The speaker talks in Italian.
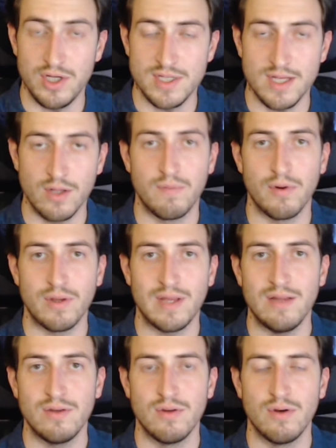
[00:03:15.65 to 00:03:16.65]
ci stanno
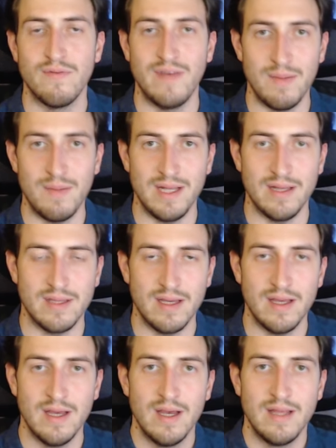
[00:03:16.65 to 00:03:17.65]
portando
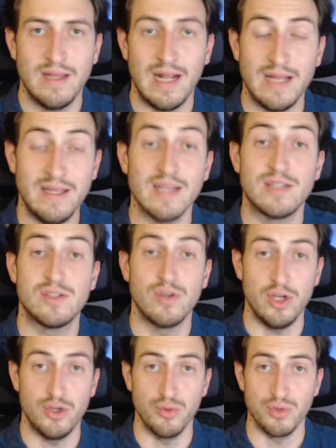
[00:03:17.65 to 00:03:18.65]
veramente nella
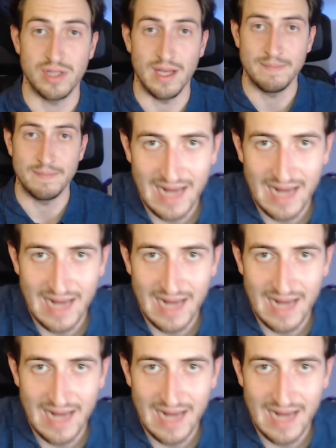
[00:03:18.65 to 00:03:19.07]
direzione giusta.